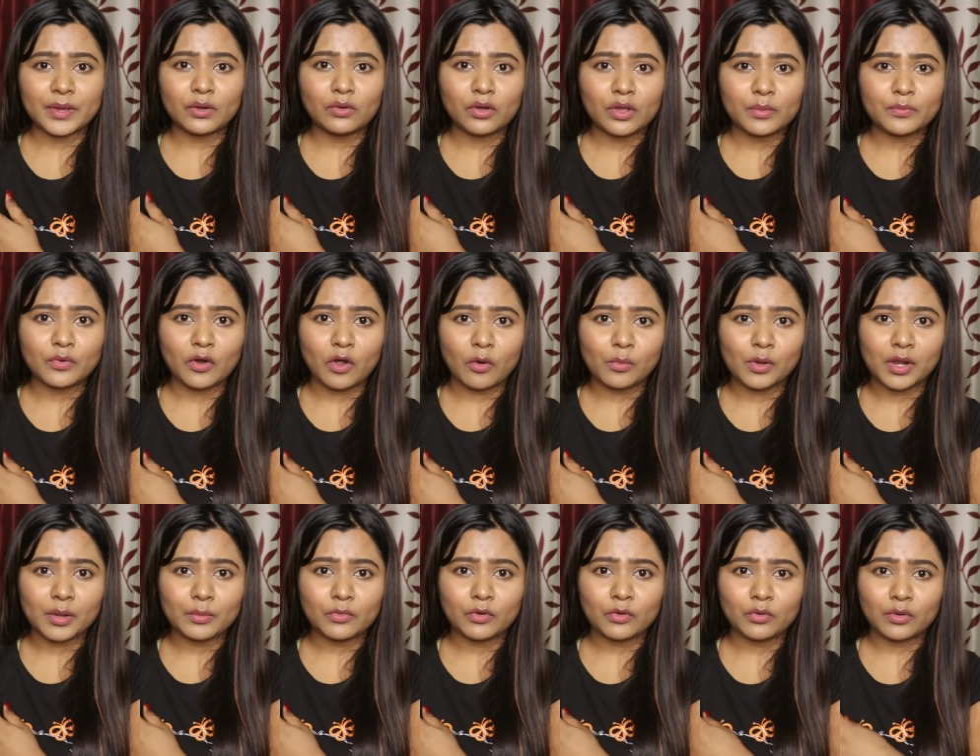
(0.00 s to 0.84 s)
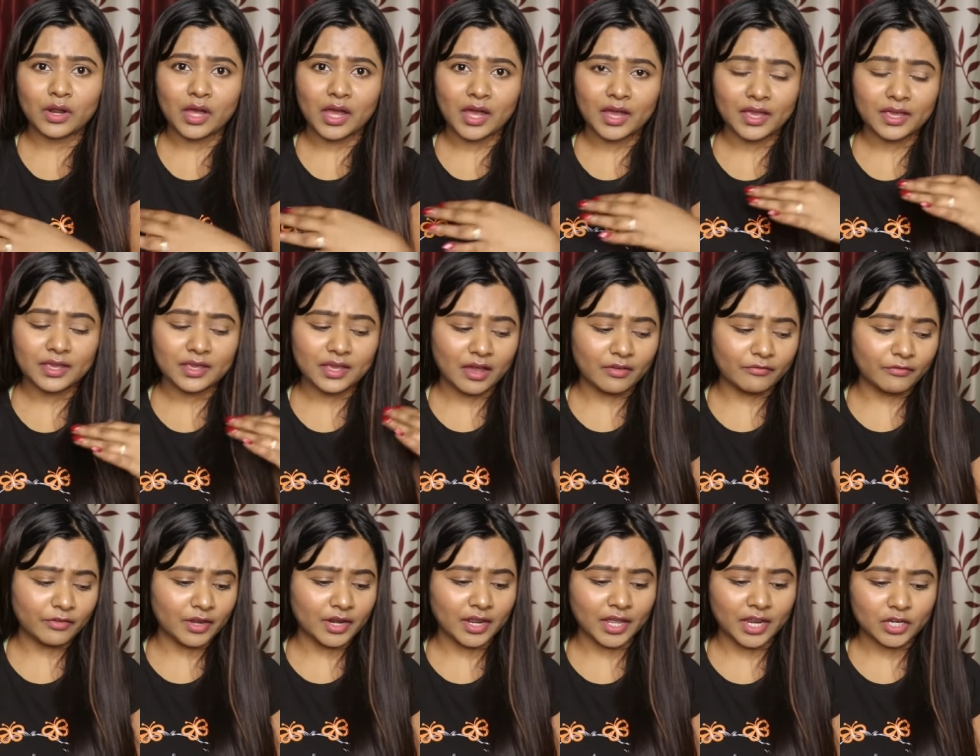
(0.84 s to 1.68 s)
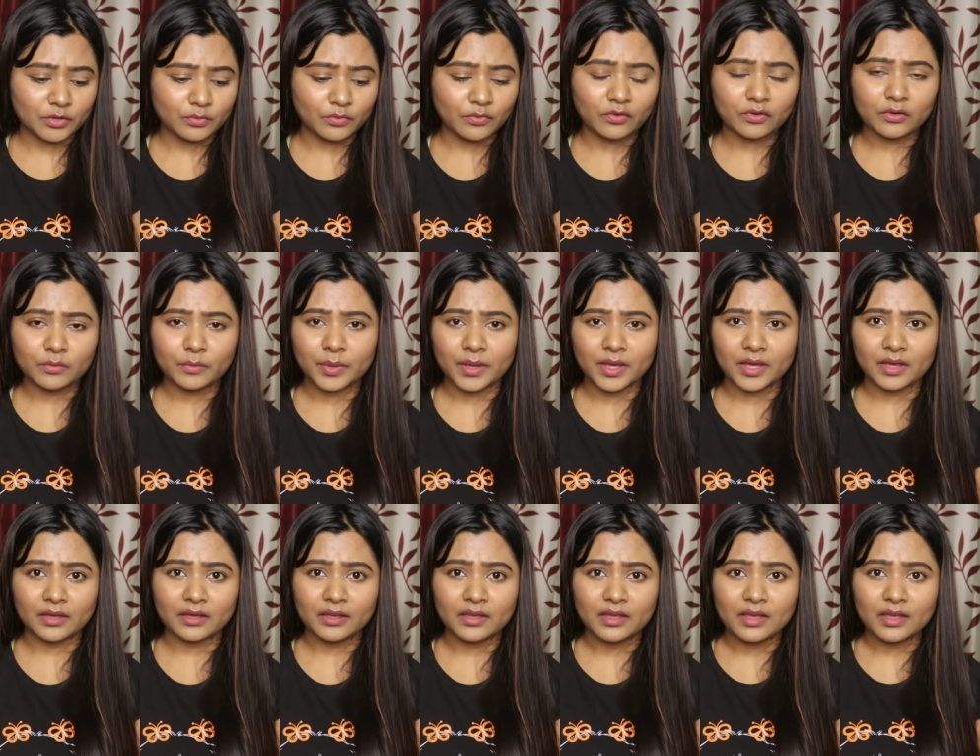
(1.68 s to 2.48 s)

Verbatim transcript: पे कोई प्रॉब्लम हो रहा है या फिर हेडफोन पे